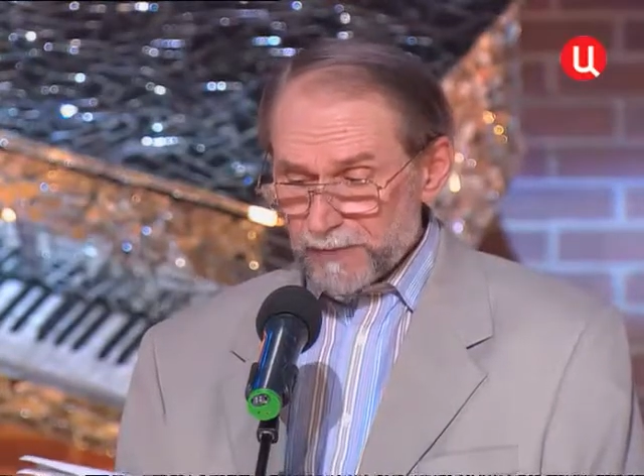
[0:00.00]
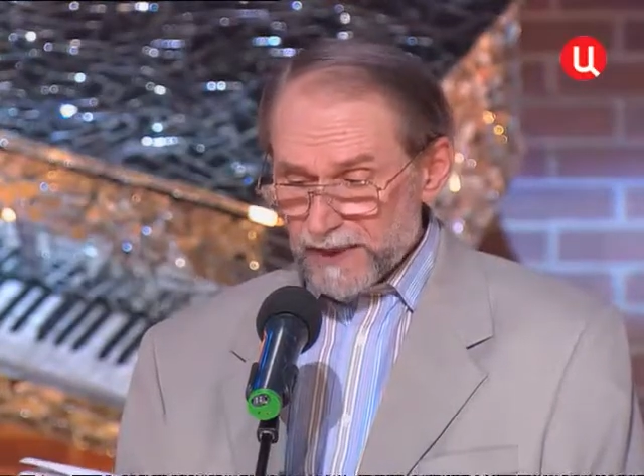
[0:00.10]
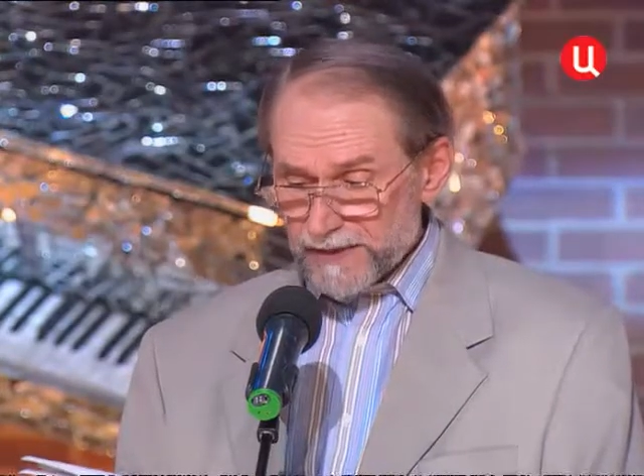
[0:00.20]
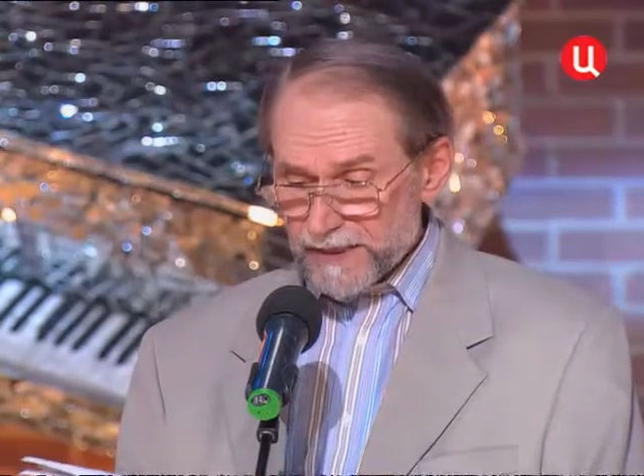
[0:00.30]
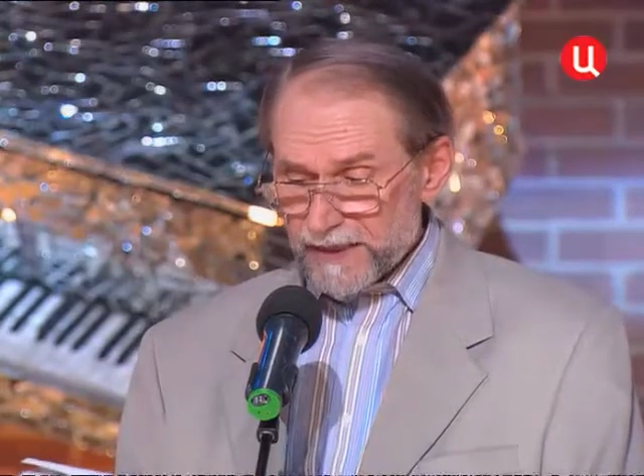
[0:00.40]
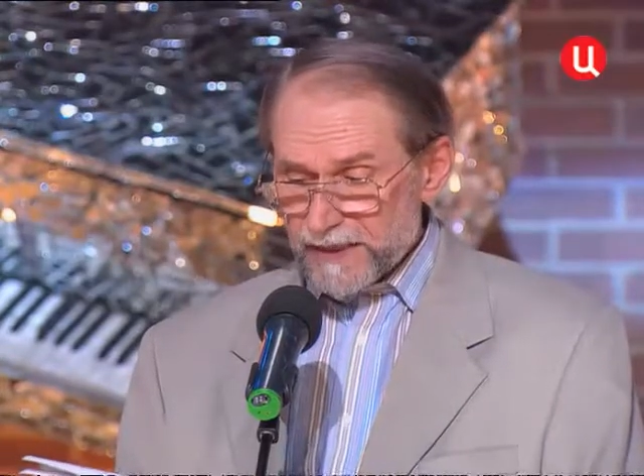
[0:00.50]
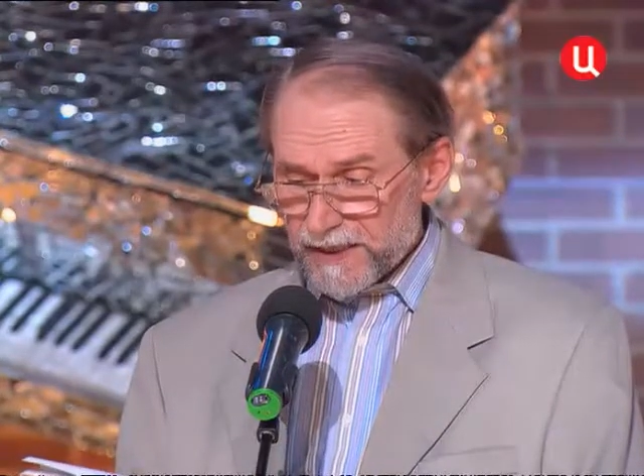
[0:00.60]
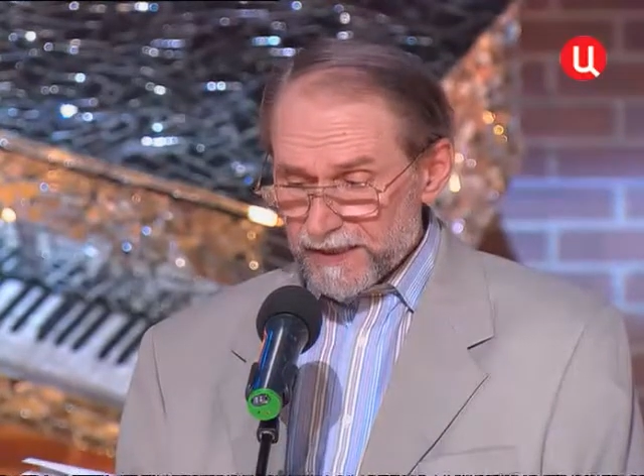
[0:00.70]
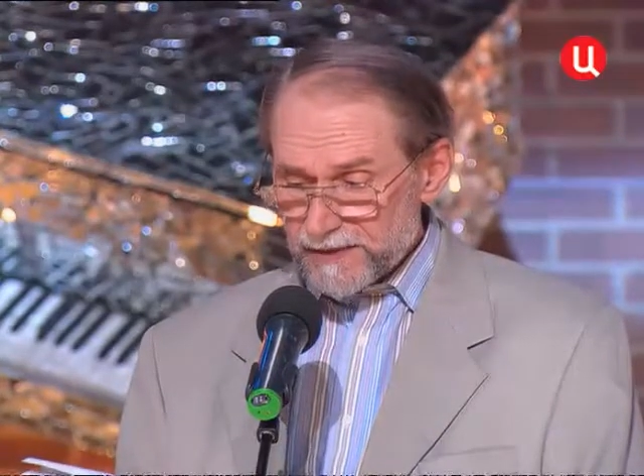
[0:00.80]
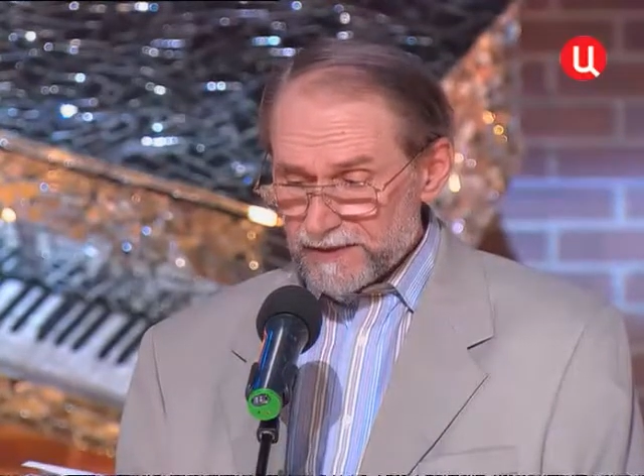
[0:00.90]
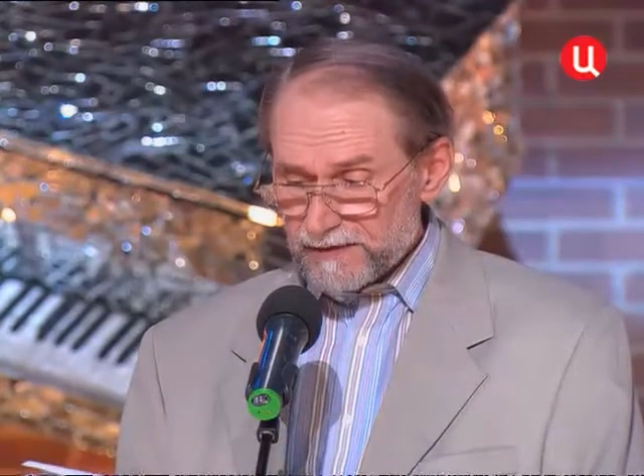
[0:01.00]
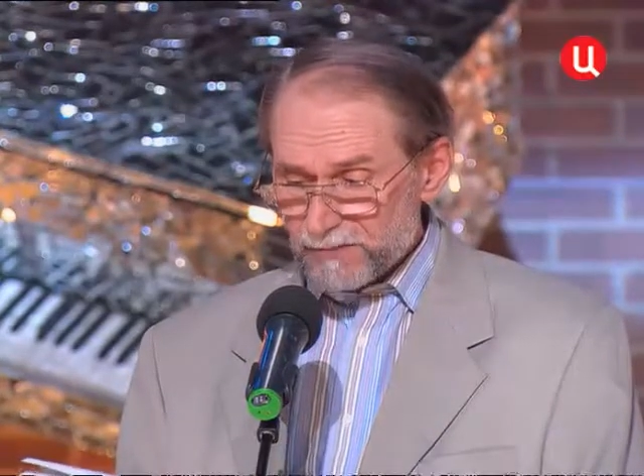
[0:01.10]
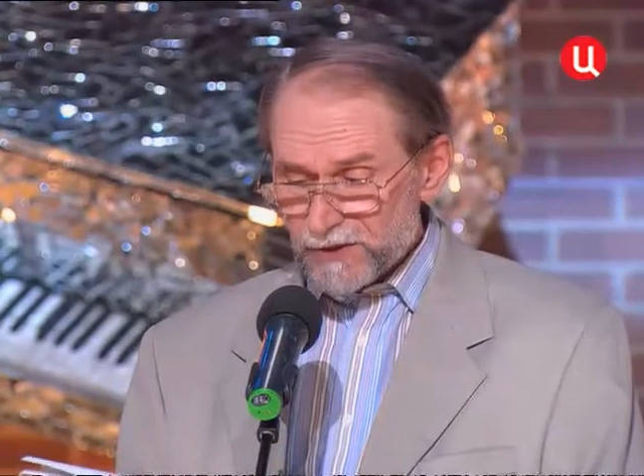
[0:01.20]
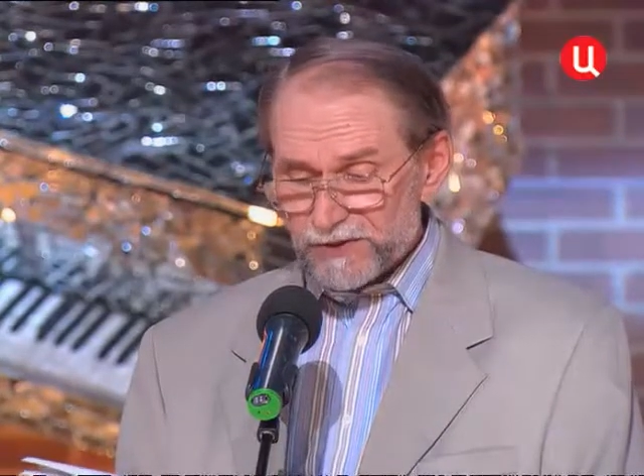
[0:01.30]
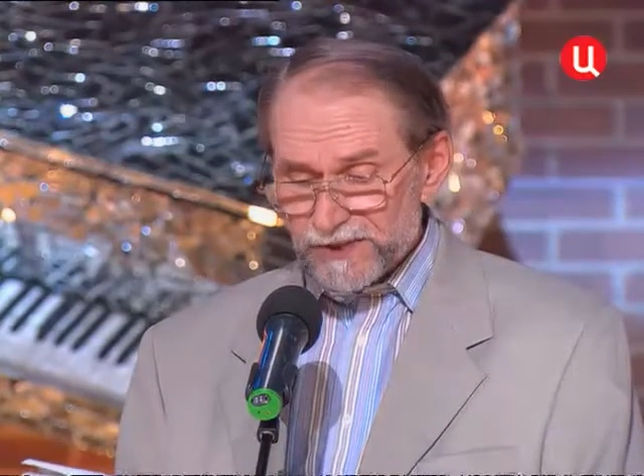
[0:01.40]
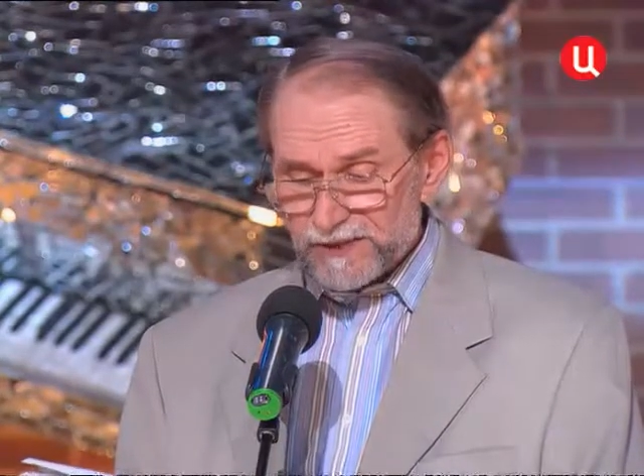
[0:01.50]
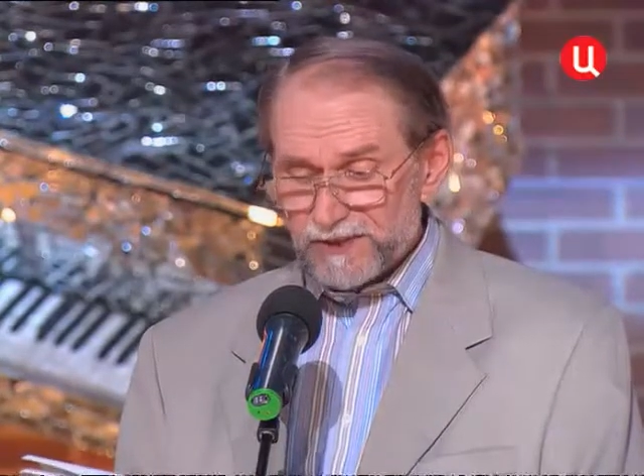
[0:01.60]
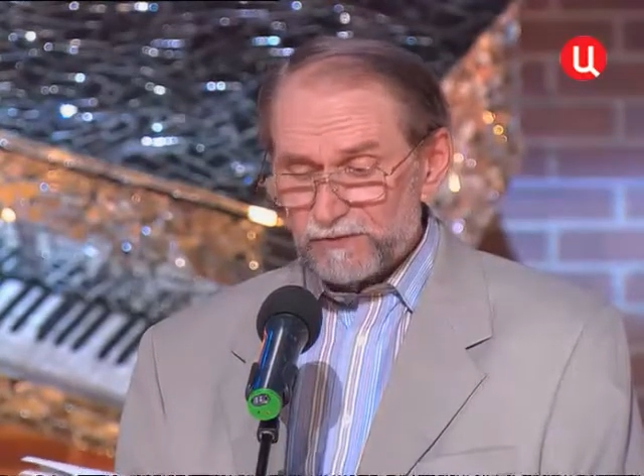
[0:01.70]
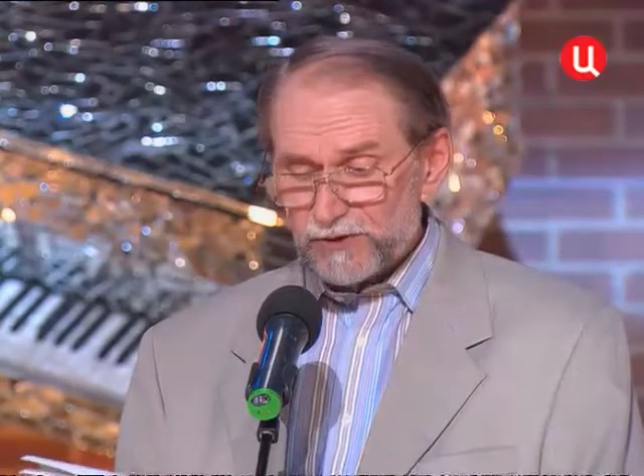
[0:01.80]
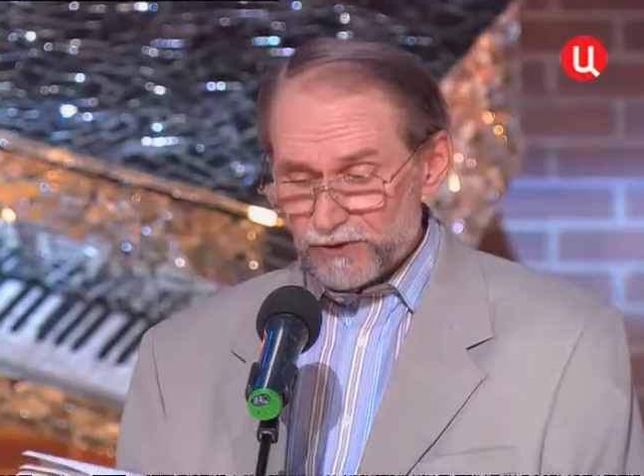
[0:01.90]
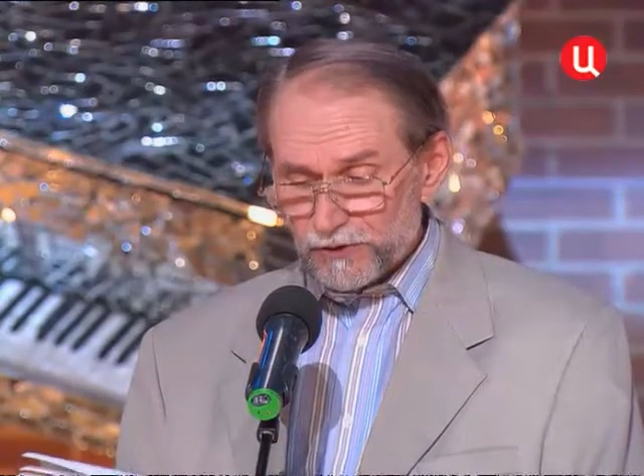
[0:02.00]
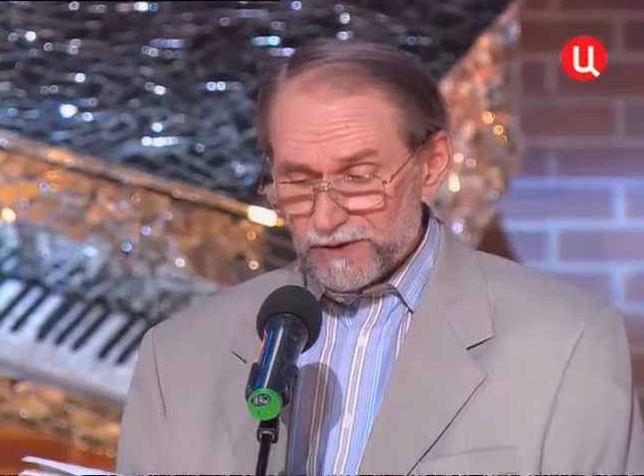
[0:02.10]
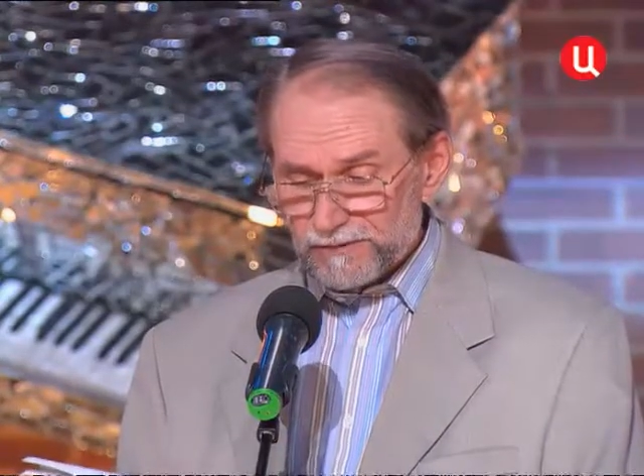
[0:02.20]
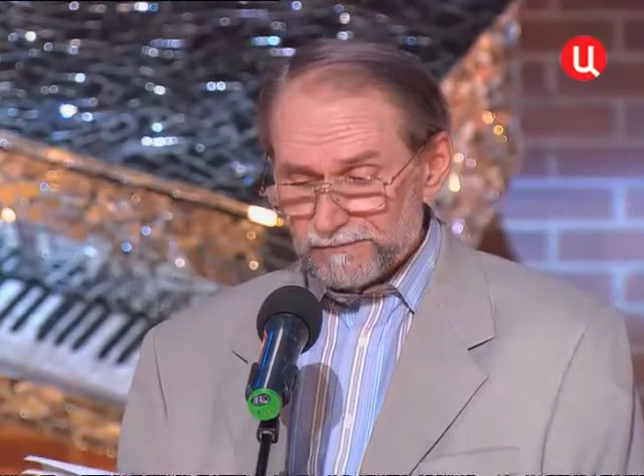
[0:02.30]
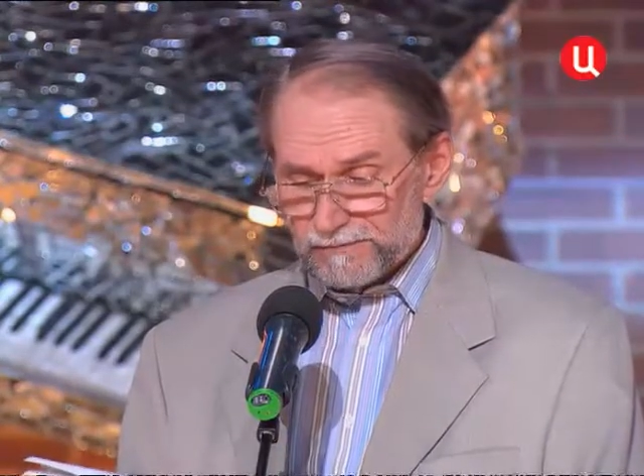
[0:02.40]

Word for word: больная коленка, был бы сейчас звездой.